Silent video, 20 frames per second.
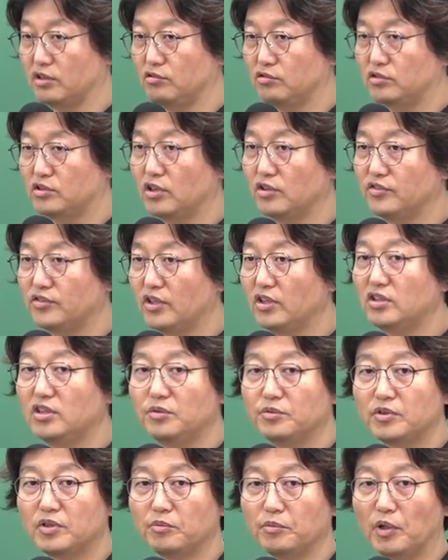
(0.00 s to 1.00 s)
자,
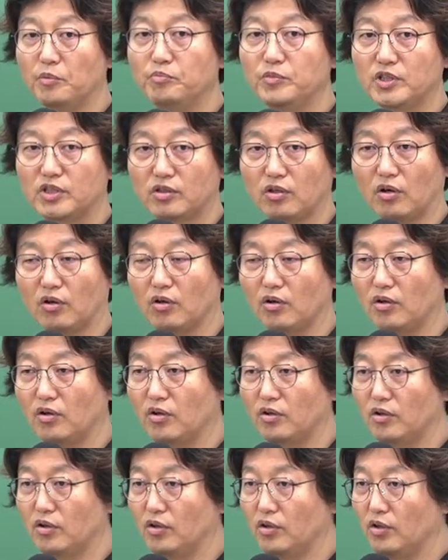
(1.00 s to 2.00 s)
6,000cm 몇 미터?
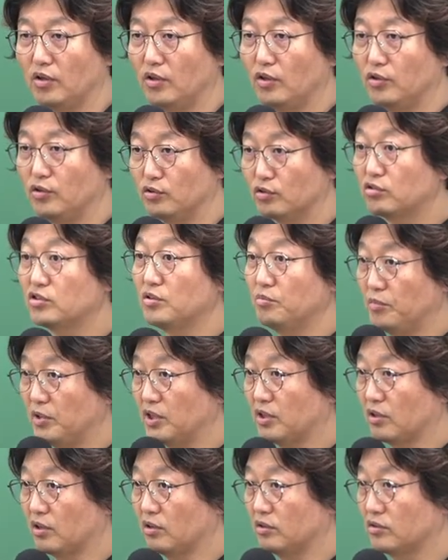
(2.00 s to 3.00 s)

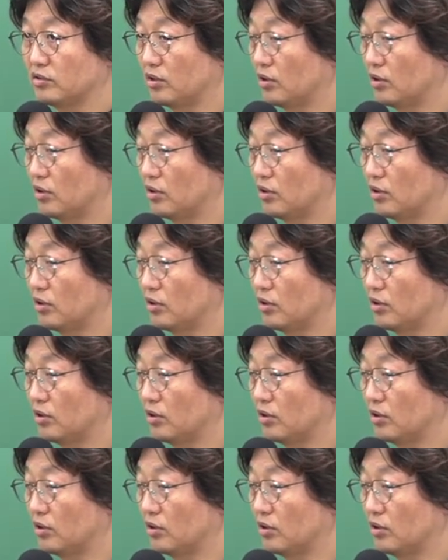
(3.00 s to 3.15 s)
60m.